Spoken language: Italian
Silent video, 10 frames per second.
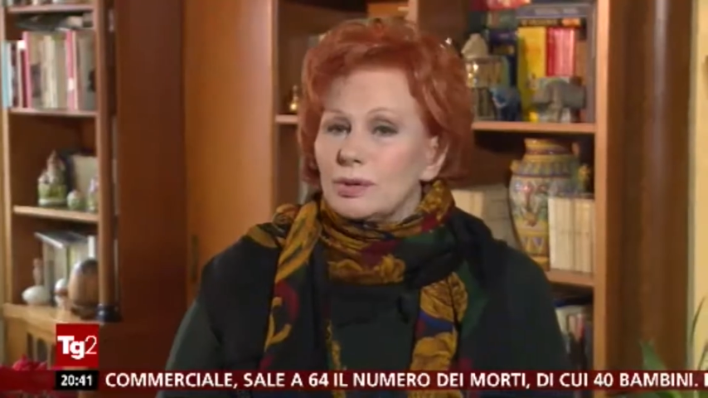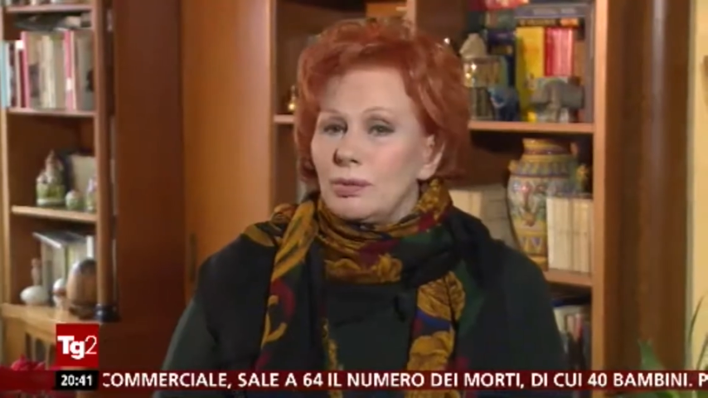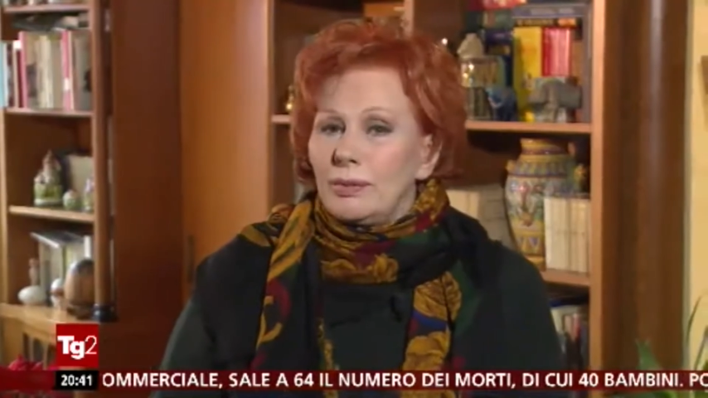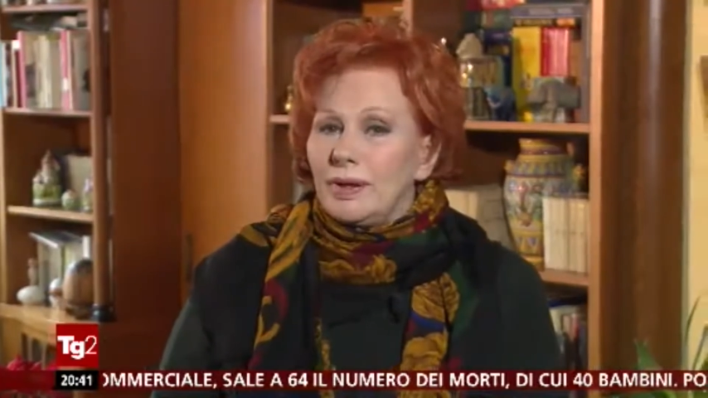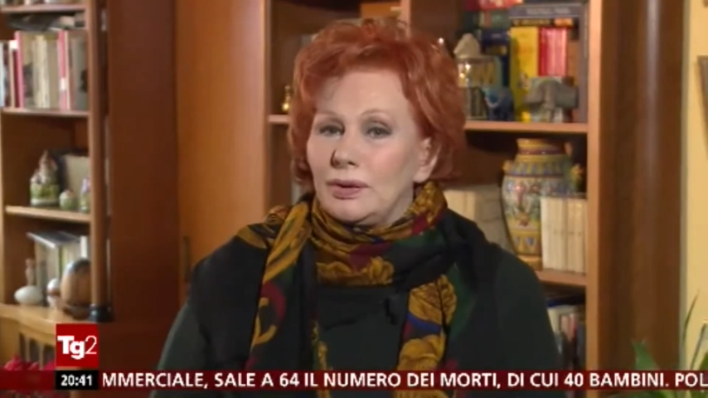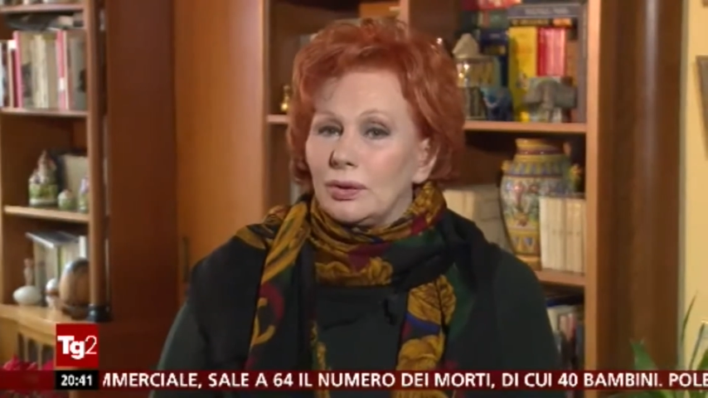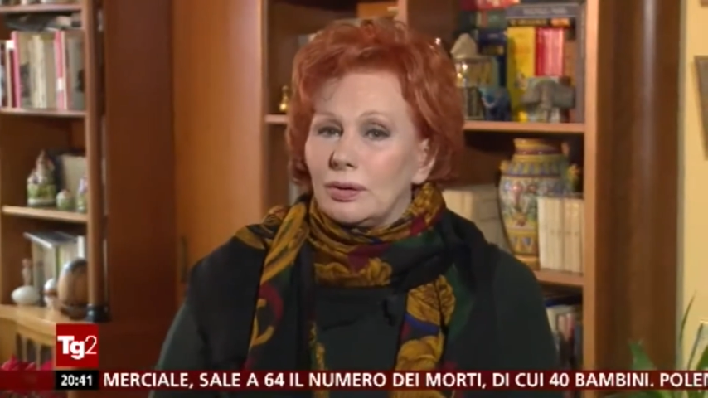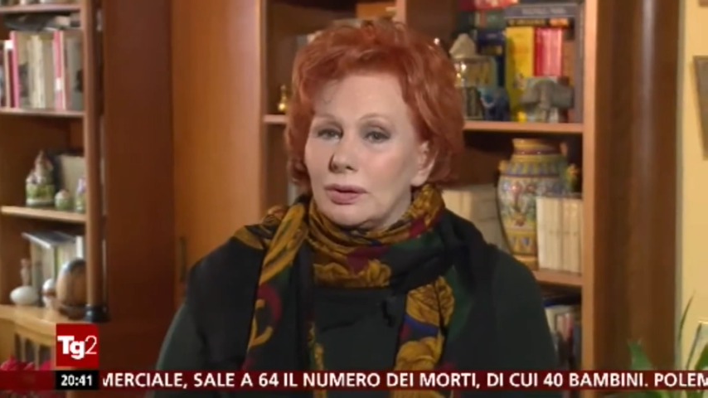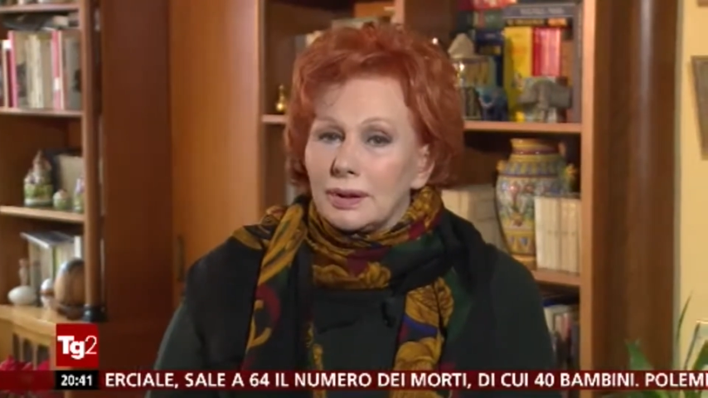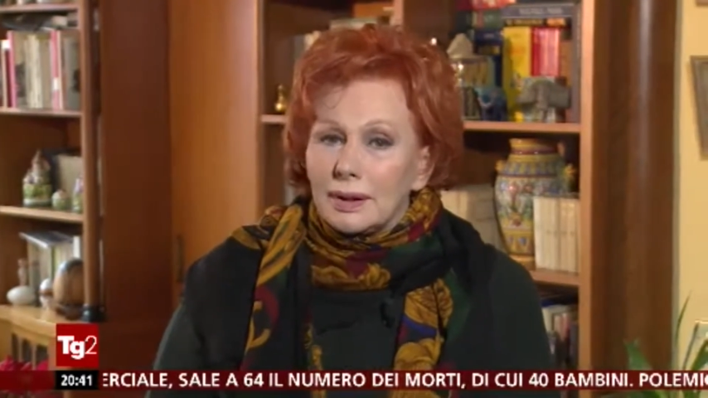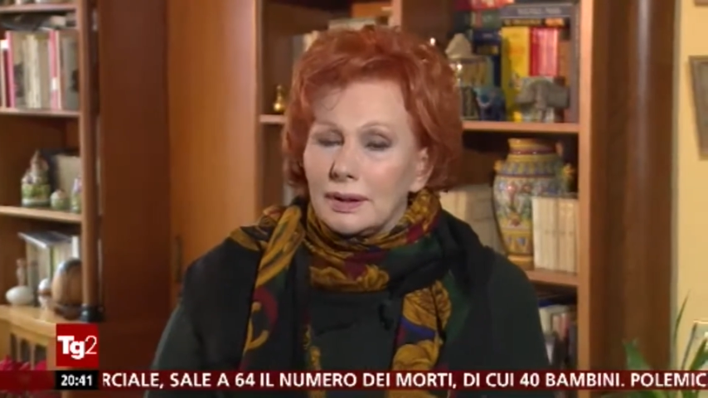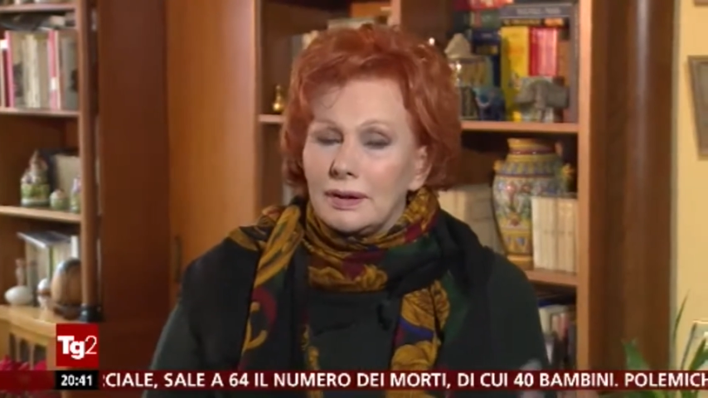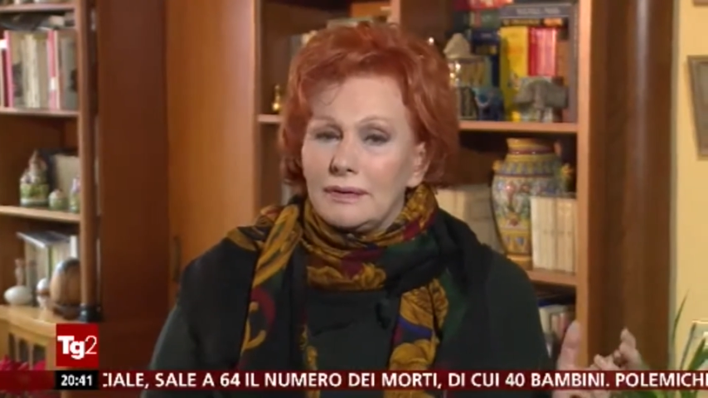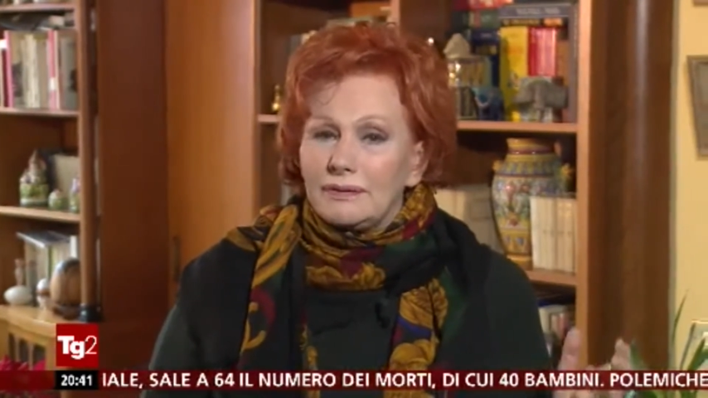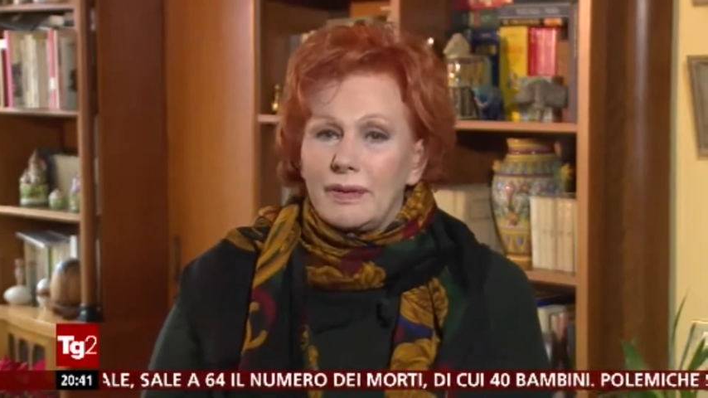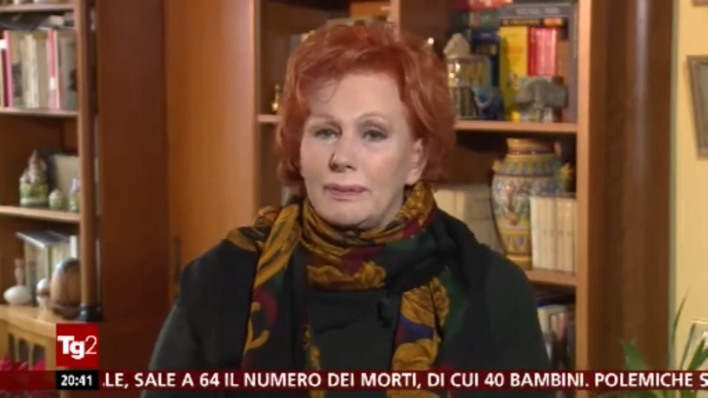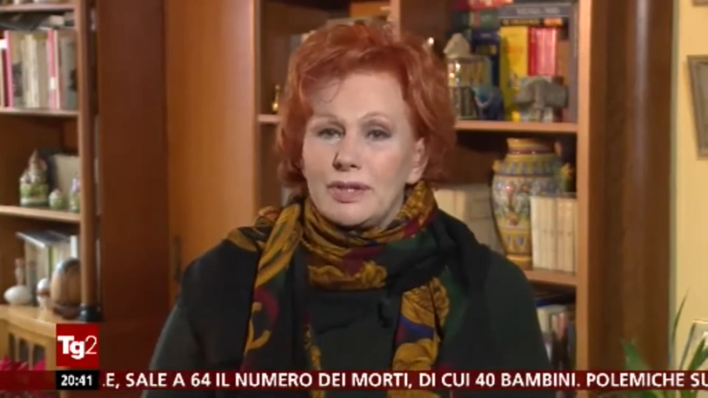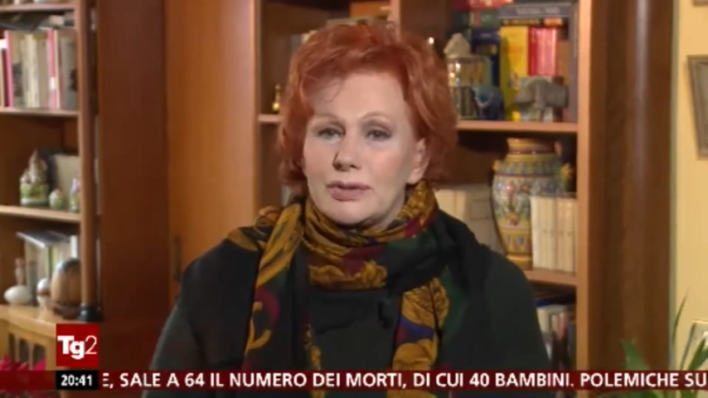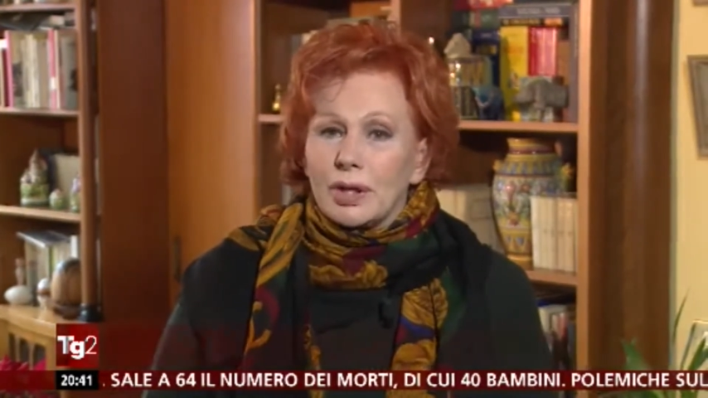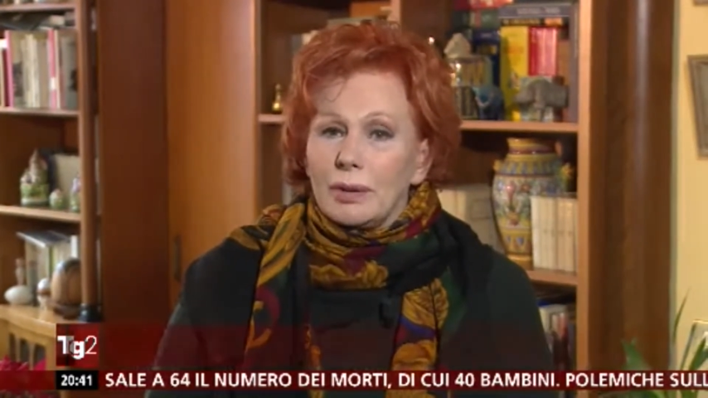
questo momento con Fabrizio